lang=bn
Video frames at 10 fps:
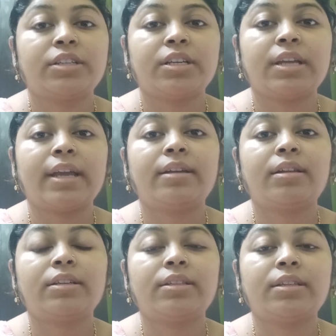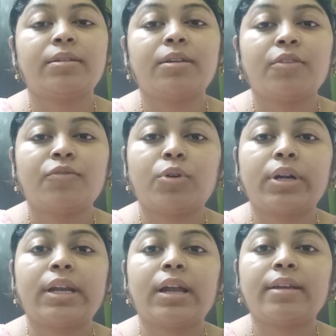সেই একটা যাতে
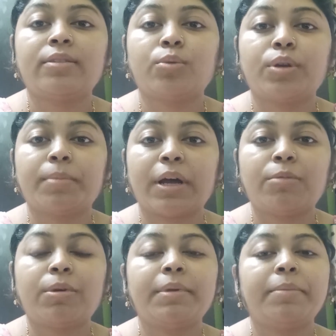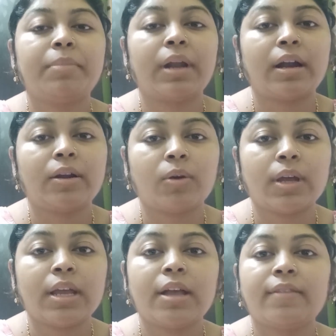ফার্টিলাইজ হয়ে ভালোভাবে ইমপ্লান্ট হয়